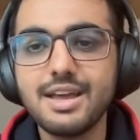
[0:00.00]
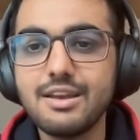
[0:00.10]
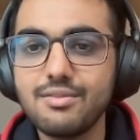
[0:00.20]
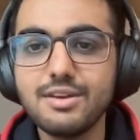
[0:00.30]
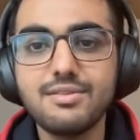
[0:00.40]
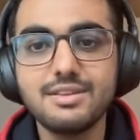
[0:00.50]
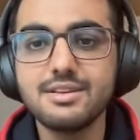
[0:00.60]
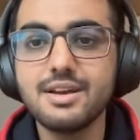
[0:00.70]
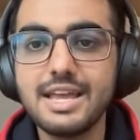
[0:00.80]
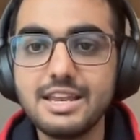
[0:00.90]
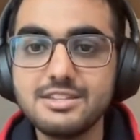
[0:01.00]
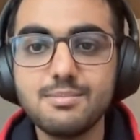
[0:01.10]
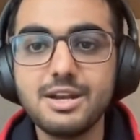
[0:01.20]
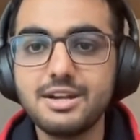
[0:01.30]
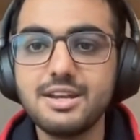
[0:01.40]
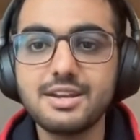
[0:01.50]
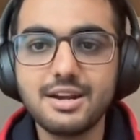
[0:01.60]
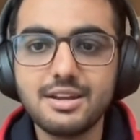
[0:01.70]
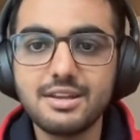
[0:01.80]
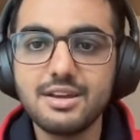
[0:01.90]
एल वन वीजा एलिजिबिलिटी
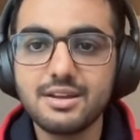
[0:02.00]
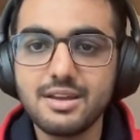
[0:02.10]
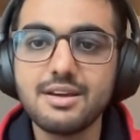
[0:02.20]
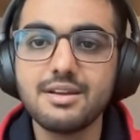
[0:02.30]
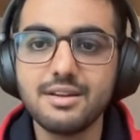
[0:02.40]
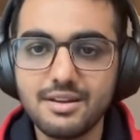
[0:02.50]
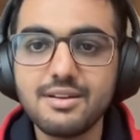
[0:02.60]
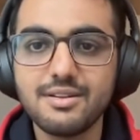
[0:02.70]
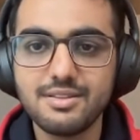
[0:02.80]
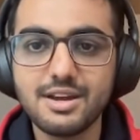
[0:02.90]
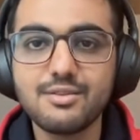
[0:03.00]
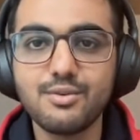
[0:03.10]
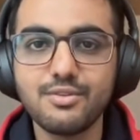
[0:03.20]
क्राइटेरिया क्या है दैट वॉज